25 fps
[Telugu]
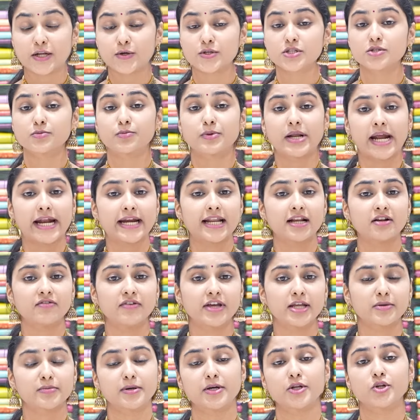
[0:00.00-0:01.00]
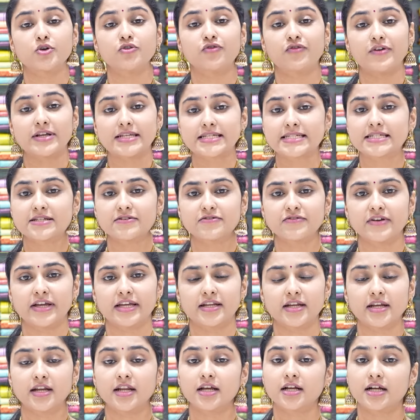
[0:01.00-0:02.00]
ఈరోజు బ్రైడల్ వేర్ మరియు ఫెస్టివ్
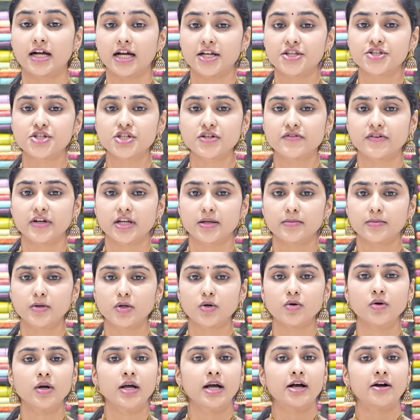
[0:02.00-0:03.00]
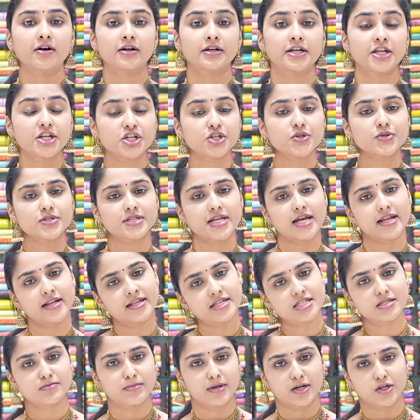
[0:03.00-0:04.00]
వేర్ అయిన కాంజీవరంలో టిష్యూ
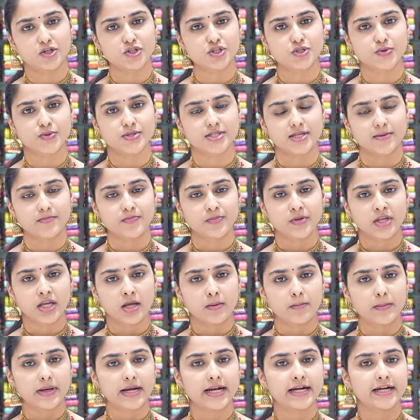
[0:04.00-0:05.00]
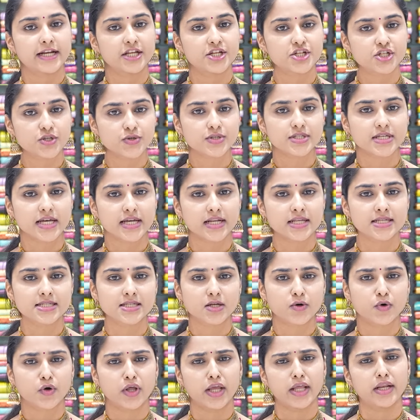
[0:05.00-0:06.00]
శారీస్ని మనం చూసాం మరి టిష్యూ
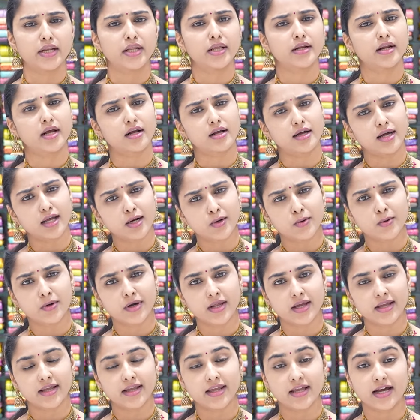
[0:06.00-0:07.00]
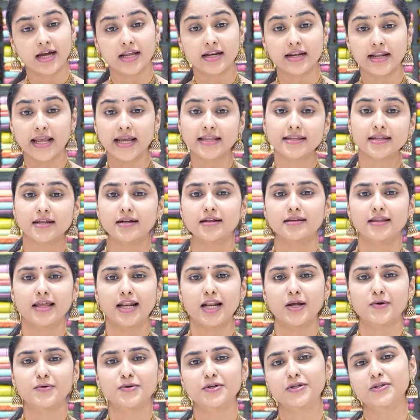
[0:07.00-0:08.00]
శారీస్లో కూడా ఎన్ని రకాలు ఉంటాయి ఆ నేత
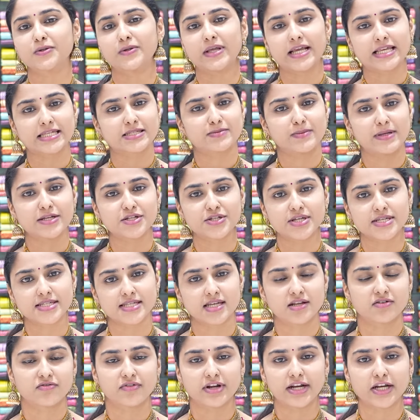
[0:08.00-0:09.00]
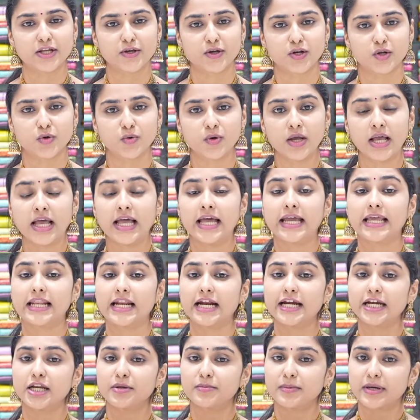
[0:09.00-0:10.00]
అన్నది ఎలా ఉంటుందో ఎక్స్ప్లెయిన్ చేశాను వీడియోలో
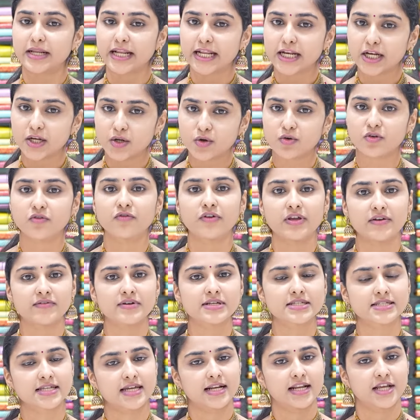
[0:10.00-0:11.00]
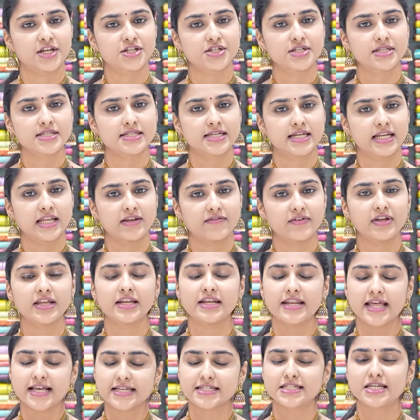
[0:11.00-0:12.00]
ఇలాంటి మరెన్నో వీవర్స్ కలెక్షన్స్ అనేవి
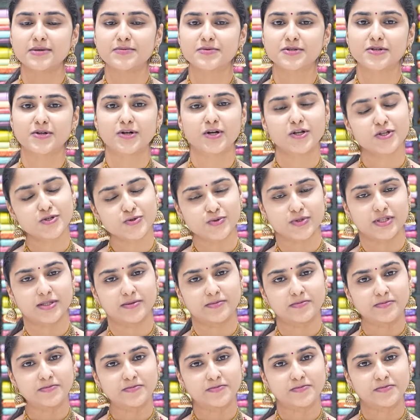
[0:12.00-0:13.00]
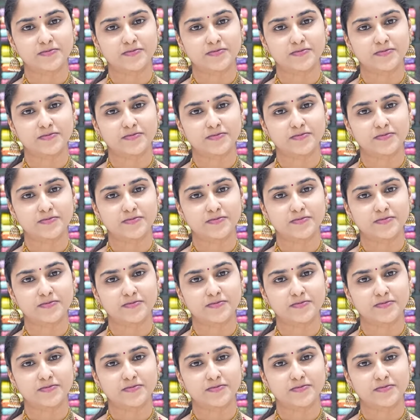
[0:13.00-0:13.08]
నెక్స్ట్ ఎపిసోడ్లో చూద్దాం